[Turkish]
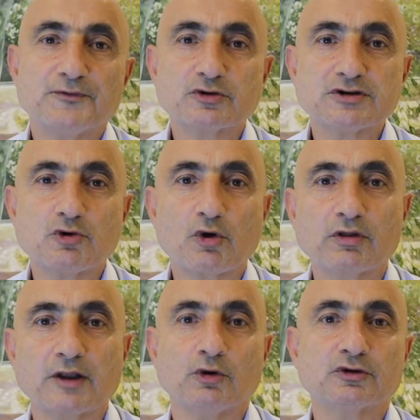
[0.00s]
Yoksa
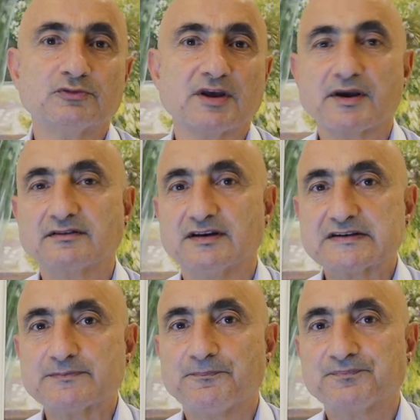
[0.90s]
korkulan oldu mu demek
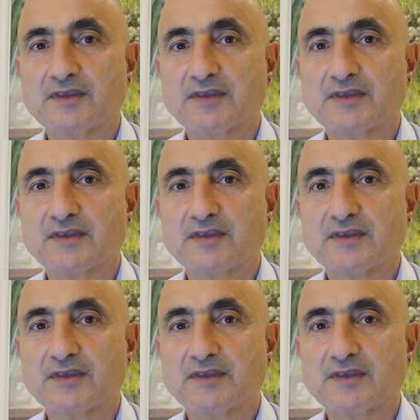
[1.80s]
lazım.